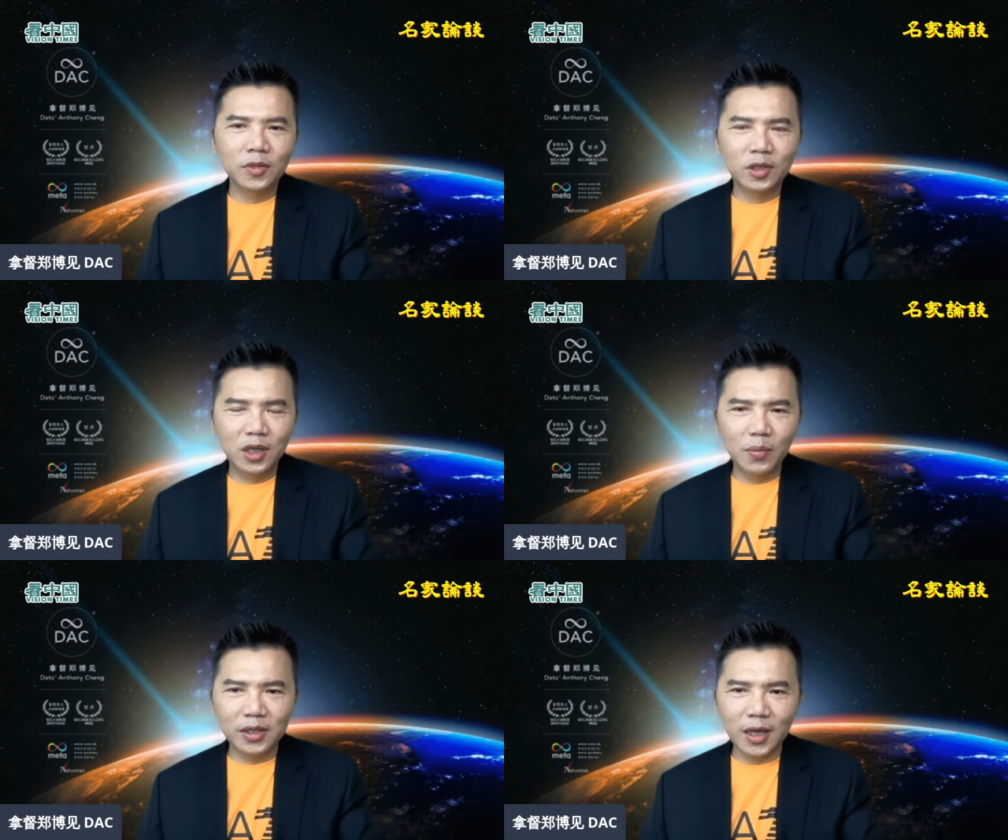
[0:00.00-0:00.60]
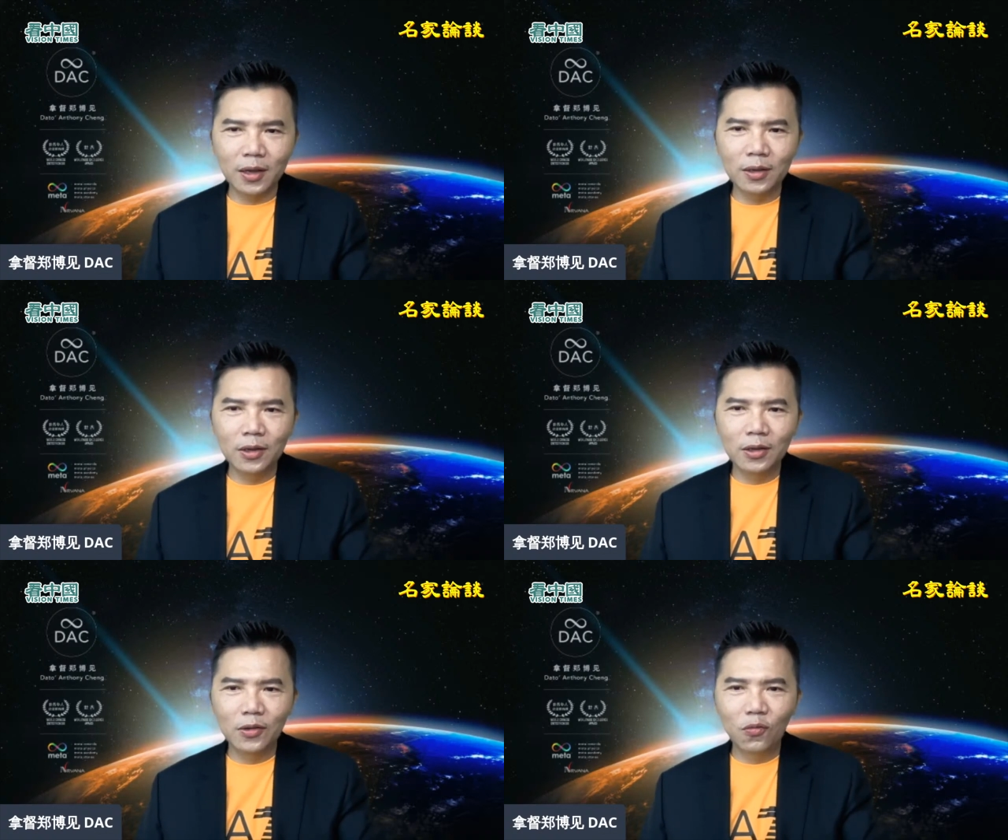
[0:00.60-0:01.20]
基本上，
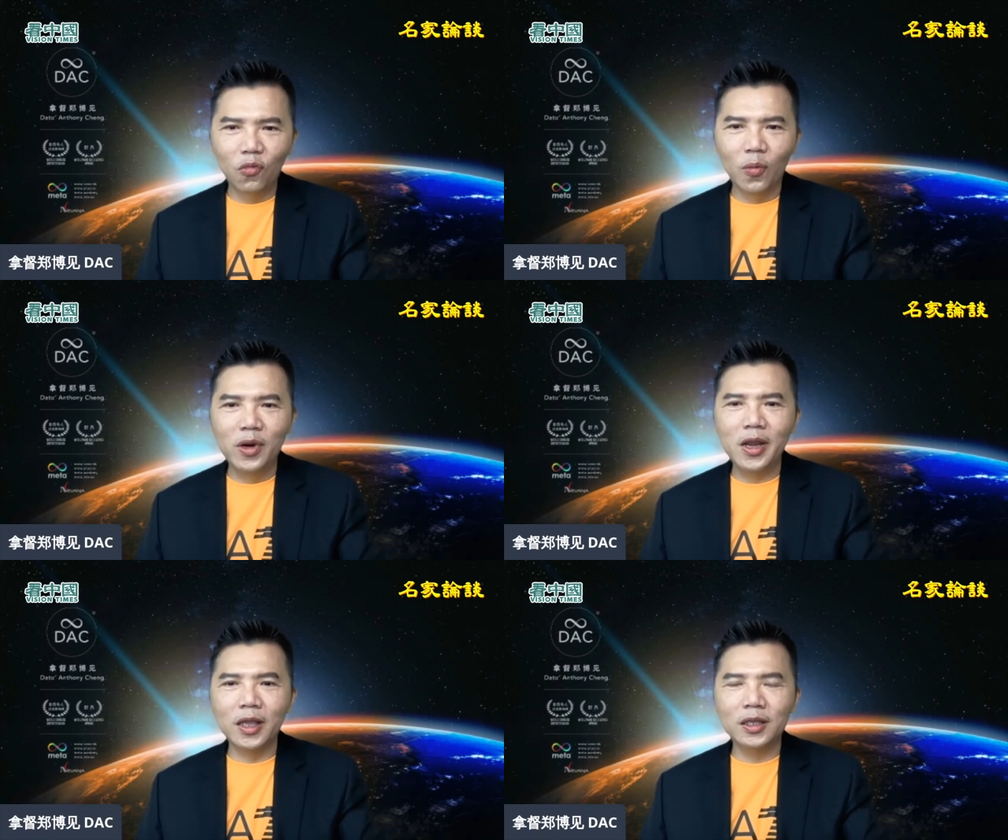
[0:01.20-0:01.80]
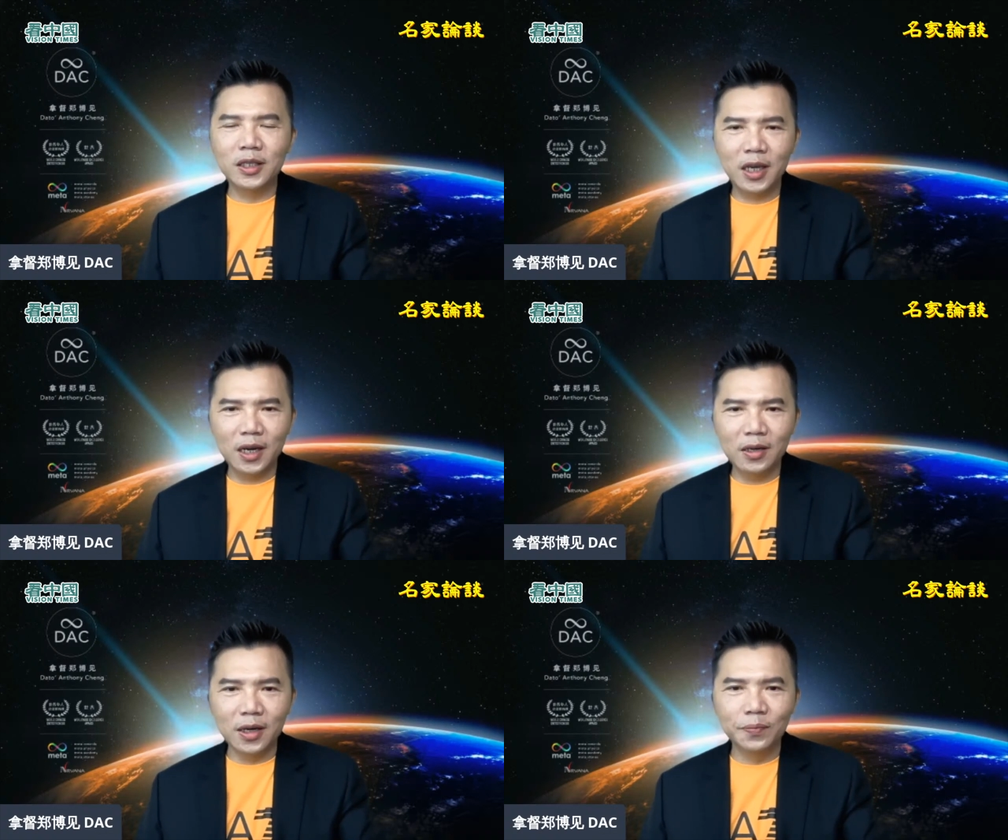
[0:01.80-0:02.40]
我们连
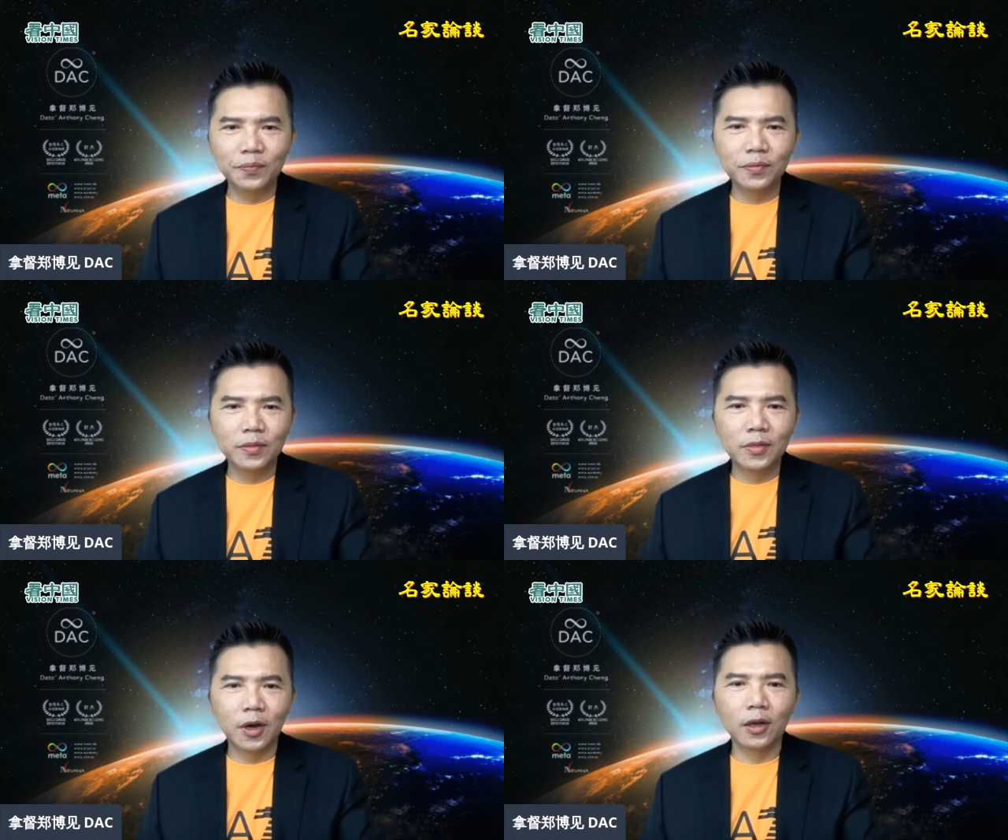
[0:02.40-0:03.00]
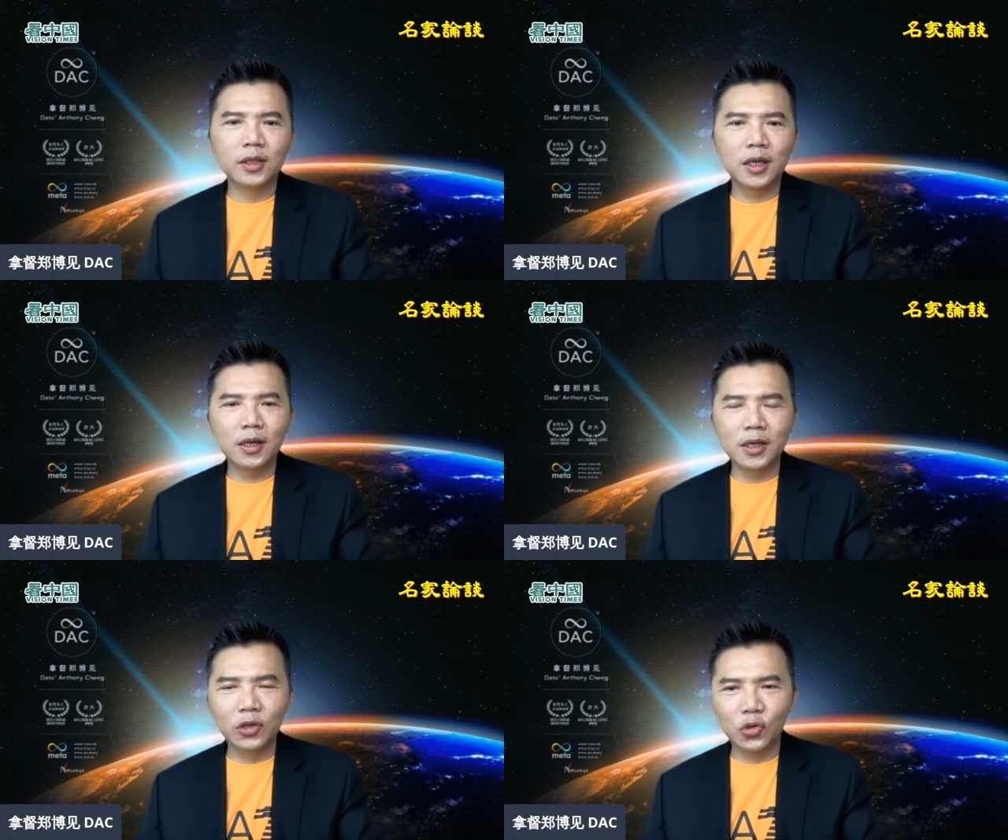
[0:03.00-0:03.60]
亲人和亲
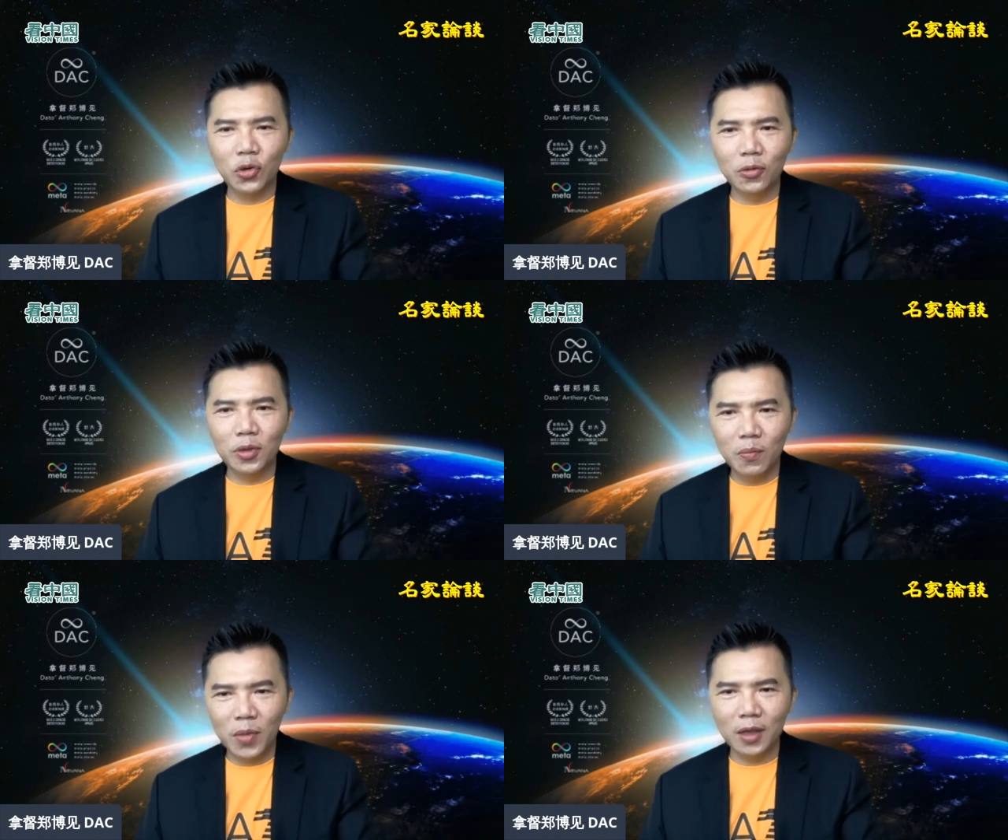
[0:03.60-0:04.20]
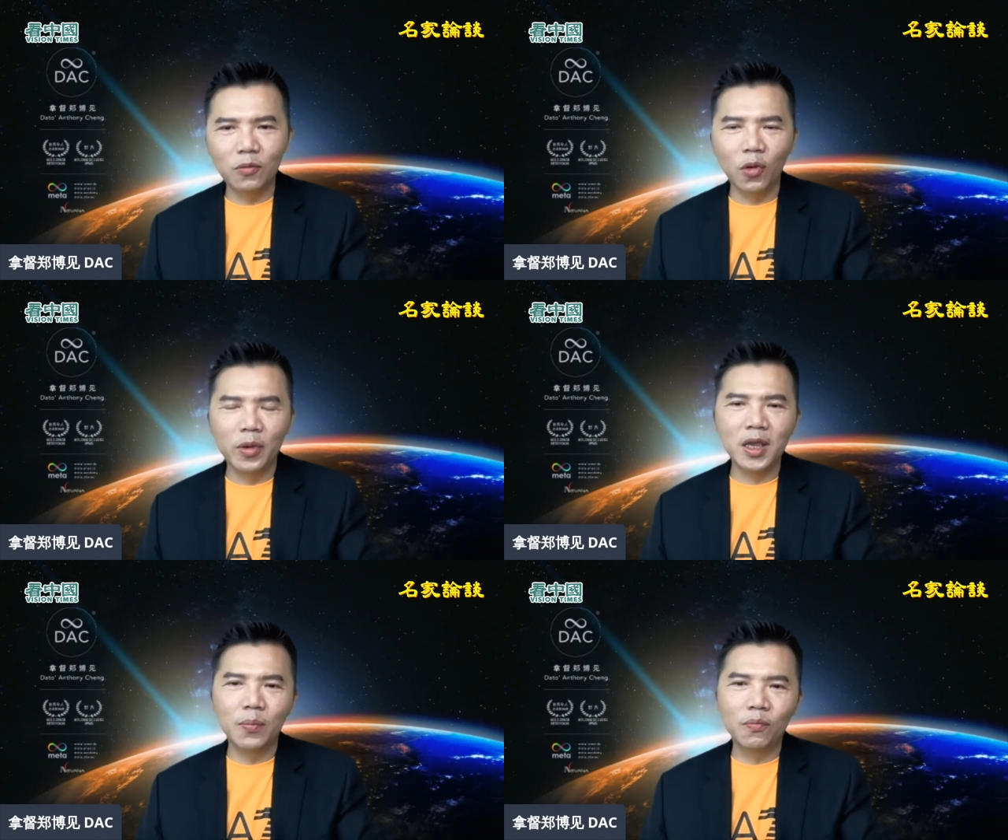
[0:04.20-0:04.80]
人的最后一面，我
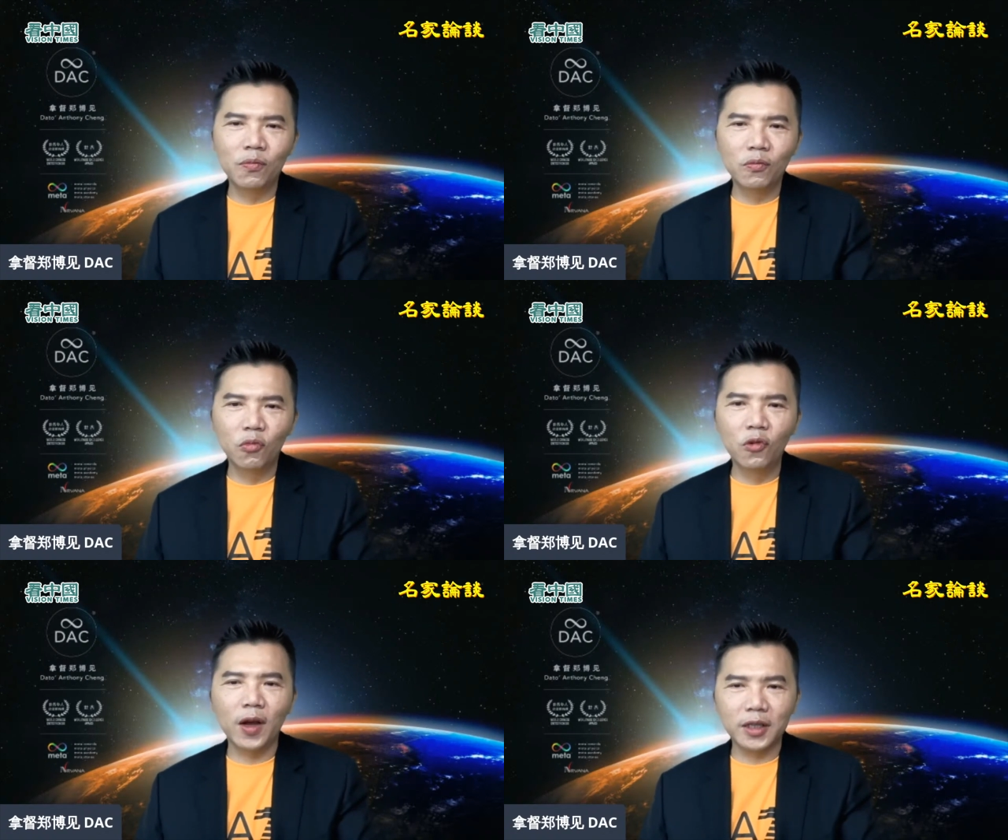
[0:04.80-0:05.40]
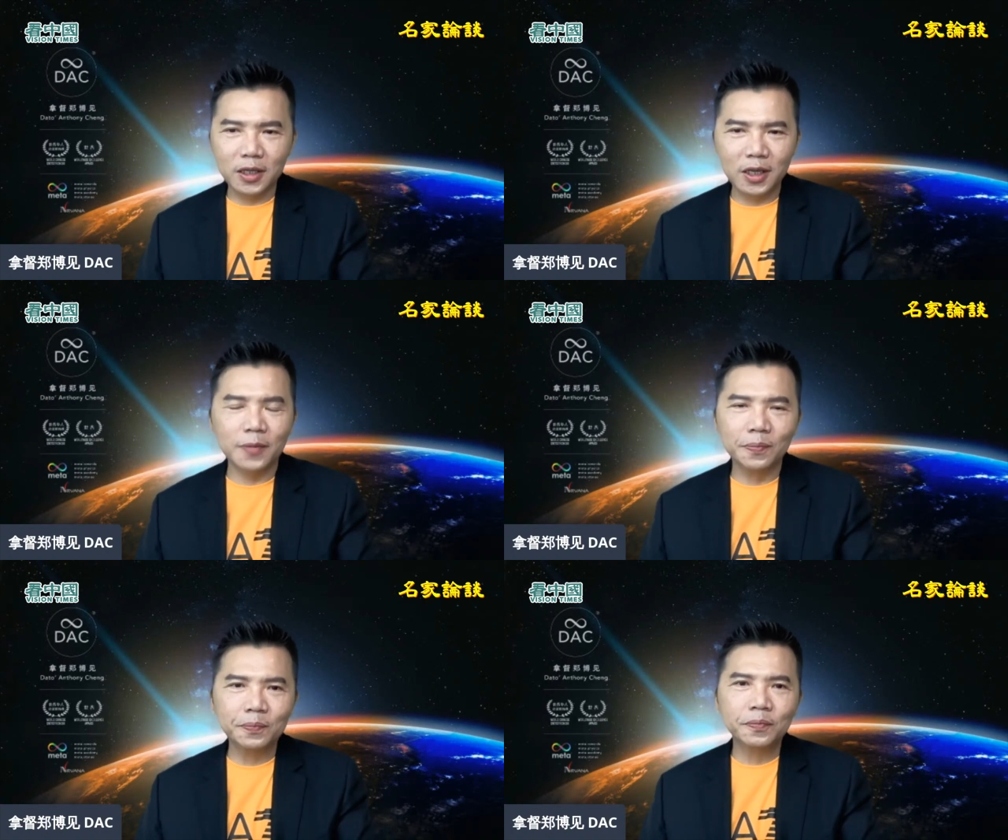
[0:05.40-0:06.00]
们也无法再见，